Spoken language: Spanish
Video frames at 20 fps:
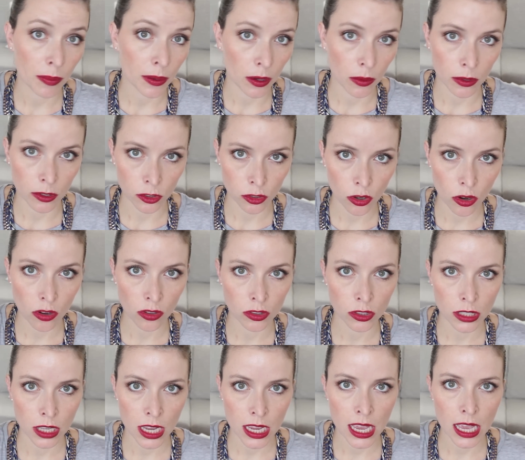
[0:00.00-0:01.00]
pero bueno, yo lo
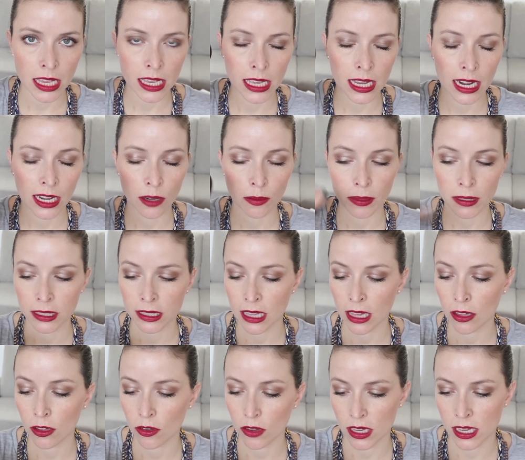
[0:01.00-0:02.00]
conseguí ahí el año
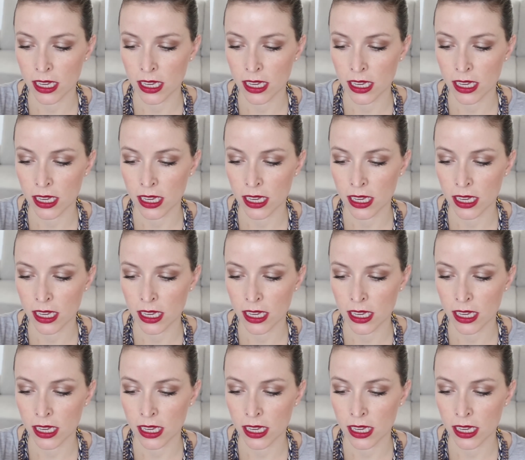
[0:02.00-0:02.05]
pasado